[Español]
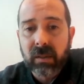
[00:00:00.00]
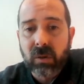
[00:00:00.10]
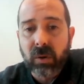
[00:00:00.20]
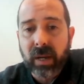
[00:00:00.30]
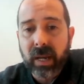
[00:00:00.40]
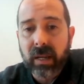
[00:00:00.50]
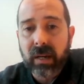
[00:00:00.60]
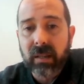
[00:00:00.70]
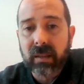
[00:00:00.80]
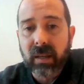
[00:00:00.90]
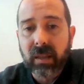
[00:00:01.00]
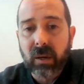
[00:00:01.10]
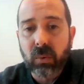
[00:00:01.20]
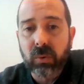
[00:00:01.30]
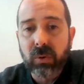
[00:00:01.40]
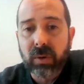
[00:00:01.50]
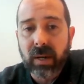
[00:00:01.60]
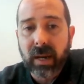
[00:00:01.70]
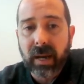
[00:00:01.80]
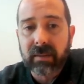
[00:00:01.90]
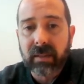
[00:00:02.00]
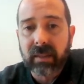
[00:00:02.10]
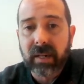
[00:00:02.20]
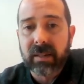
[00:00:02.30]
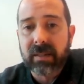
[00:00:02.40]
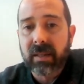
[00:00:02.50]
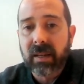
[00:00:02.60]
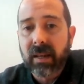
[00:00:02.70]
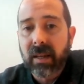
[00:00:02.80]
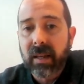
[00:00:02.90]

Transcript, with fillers: con n desde 1 hasta 3,